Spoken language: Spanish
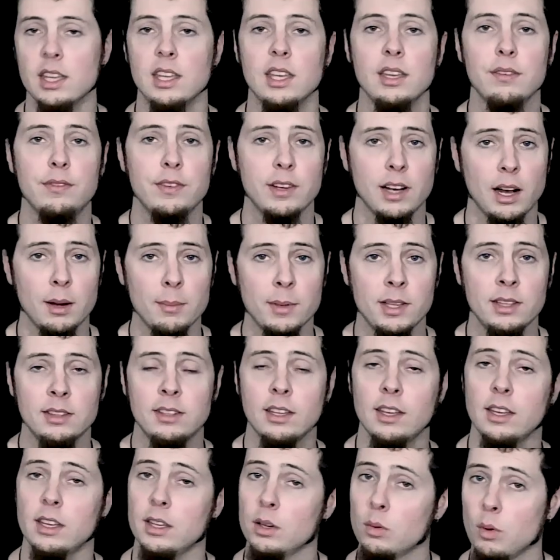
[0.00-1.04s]
y
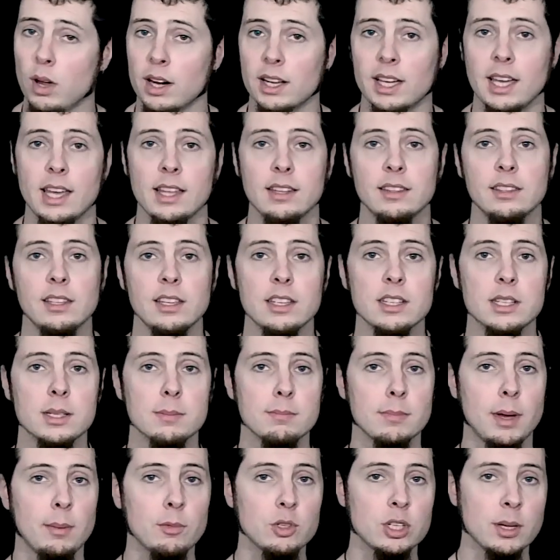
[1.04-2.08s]
finalmente, igual que
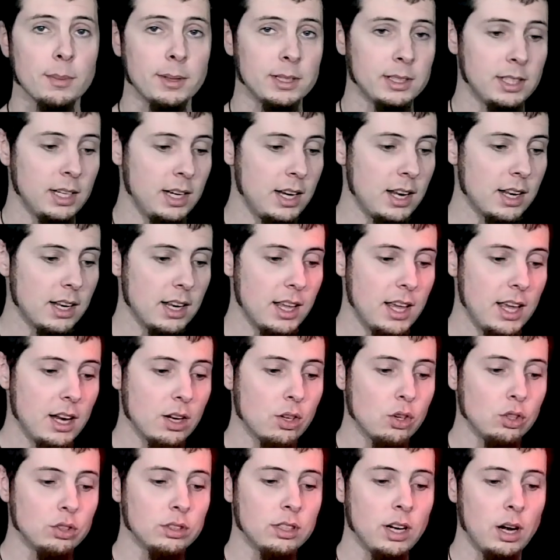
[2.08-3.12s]
antes, vamos a mantener
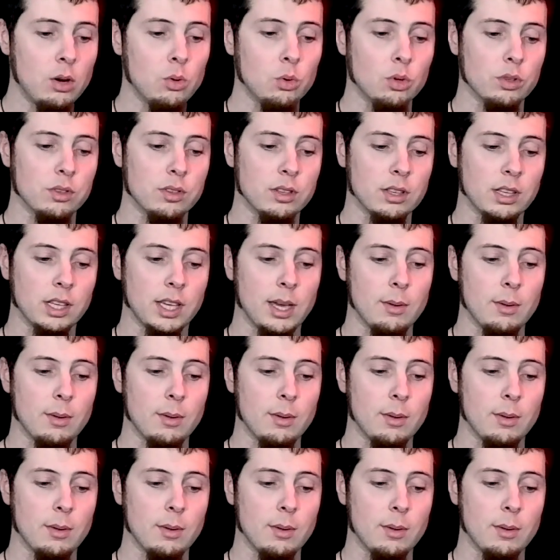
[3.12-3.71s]
el contraluz,